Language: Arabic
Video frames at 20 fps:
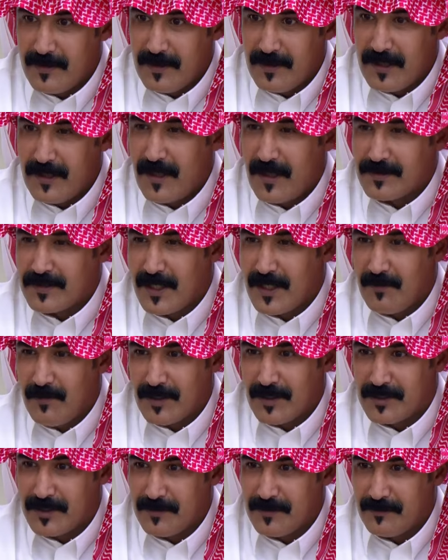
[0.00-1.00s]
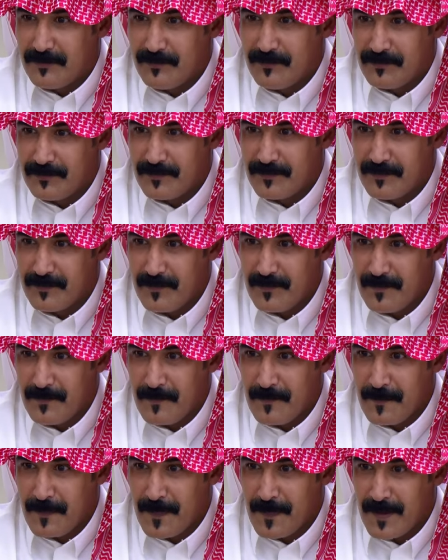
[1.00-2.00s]
لي ثلاث سنوات م.
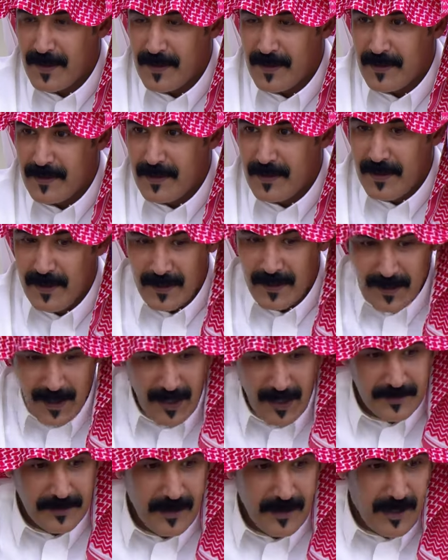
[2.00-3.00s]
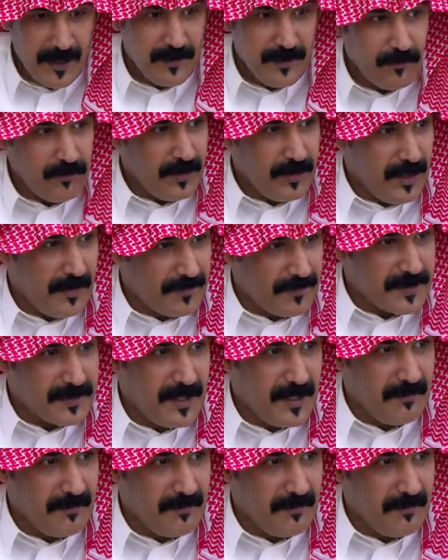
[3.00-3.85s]
لحد الان اقول انا في سناب